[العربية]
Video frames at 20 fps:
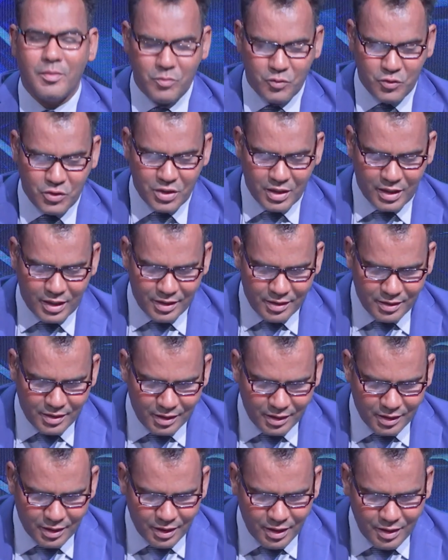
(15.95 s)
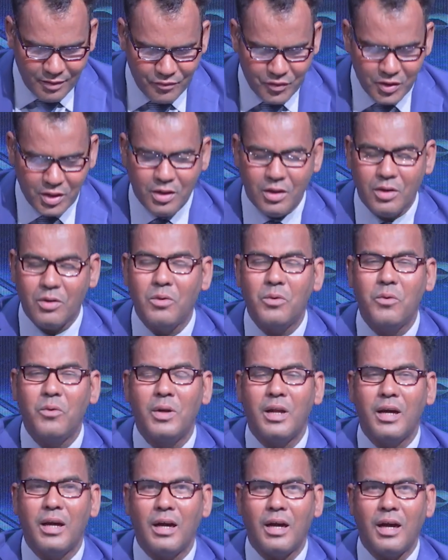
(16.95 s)
مشاهدينا في
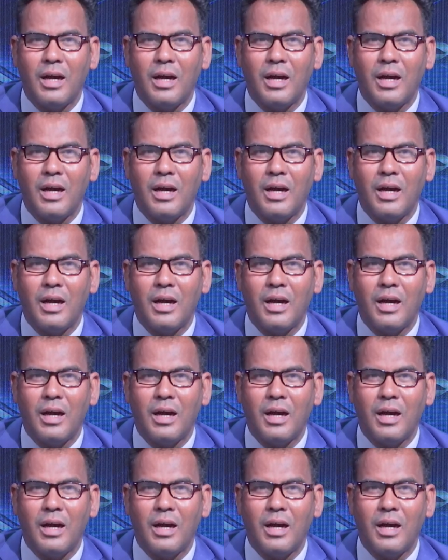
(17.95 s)
اولى